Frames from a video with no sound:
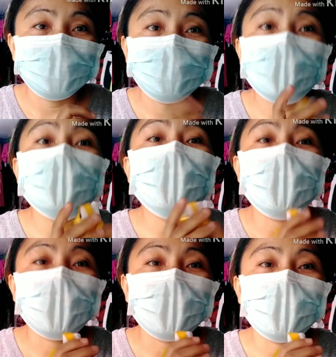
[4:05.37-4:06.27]
na
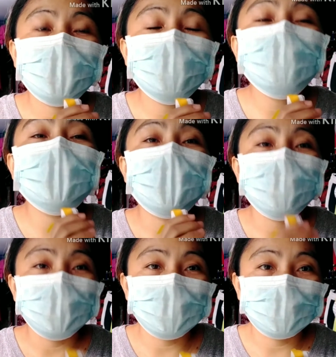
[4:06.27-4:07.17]
mangyari yung mga
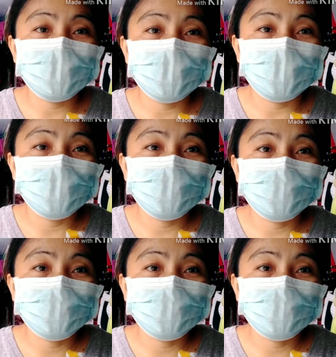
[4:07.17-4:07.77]
wish nyo